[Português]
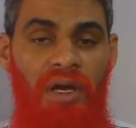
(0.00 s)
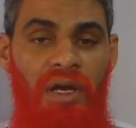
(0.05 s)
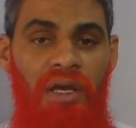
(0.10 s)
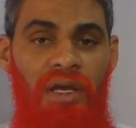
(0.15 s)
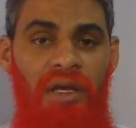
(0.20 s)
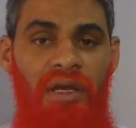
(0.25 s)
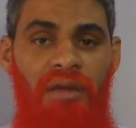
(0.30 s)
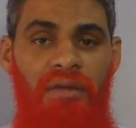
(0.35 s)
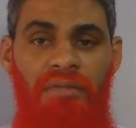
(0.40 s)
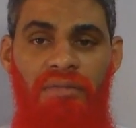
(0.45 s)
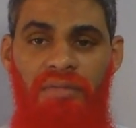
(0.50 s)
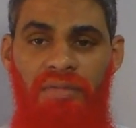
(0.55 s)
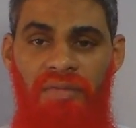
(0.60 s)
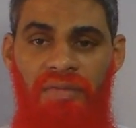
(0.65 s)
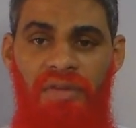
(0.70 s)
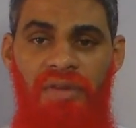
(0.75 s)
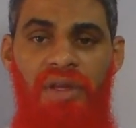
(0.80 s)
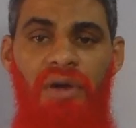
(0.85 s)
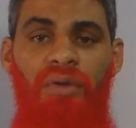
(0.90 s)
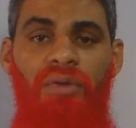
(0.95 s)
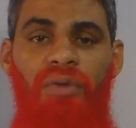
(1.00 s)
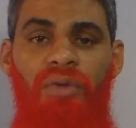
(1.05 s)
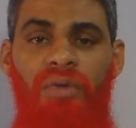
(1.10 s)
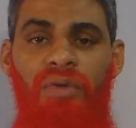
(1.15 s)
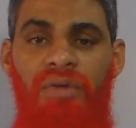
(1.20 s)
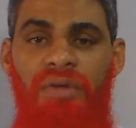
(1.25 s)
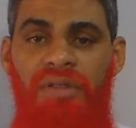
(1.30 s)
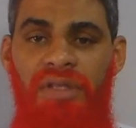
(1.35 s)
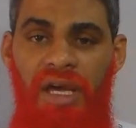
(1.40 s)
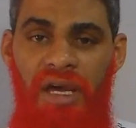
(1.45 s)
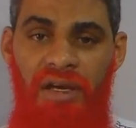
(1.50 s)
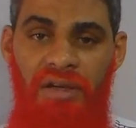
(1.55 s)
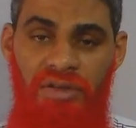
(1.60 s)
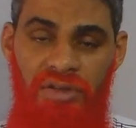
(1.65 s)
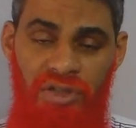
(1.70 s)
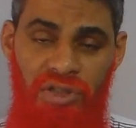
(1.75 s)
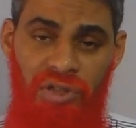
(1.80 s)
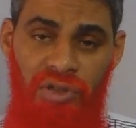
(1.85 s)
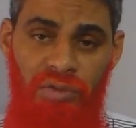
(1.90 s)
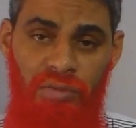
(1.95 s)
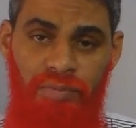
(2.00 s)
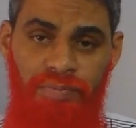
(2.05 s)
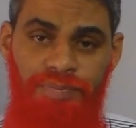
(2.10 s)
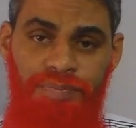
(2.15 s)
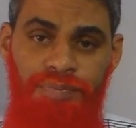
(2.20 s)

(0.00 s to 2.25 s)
e deu tudo certinho.